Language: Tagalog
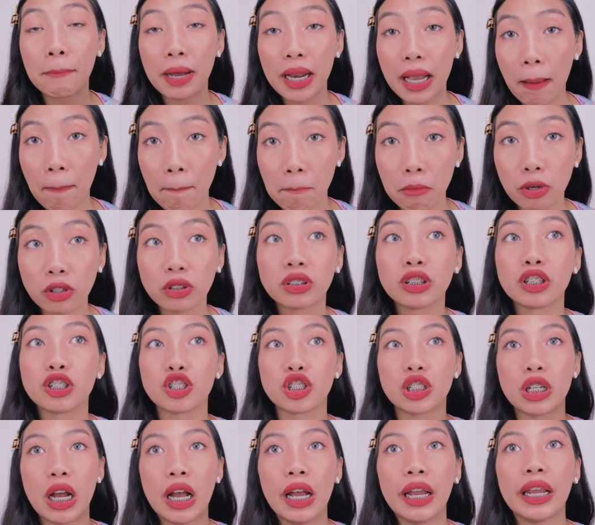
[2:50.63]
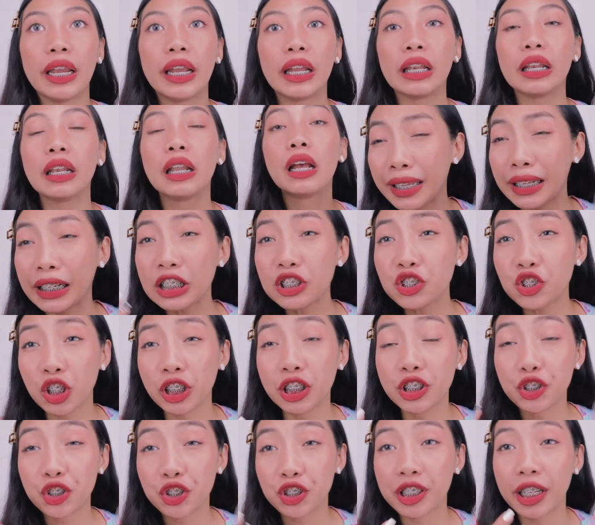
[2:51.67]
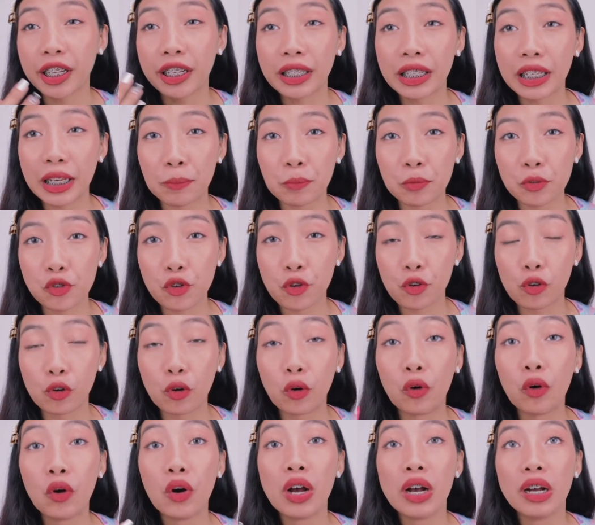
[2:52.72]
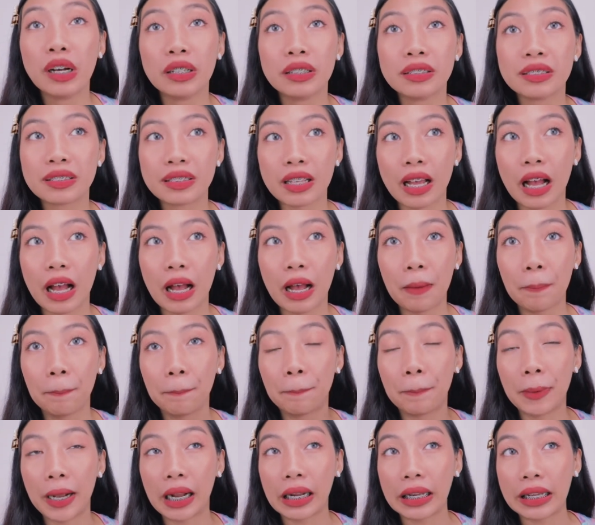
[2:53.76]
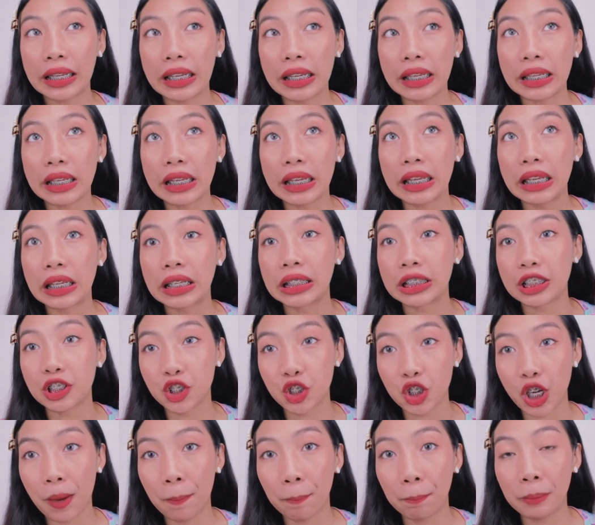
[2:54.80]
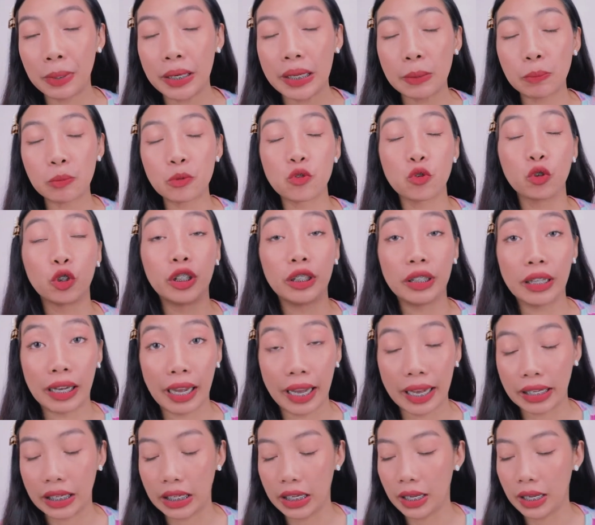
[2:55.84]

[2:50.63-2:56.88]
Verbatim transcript: malambot na siya and na-recharge na yung lips ko sa pagiging chop lips or dry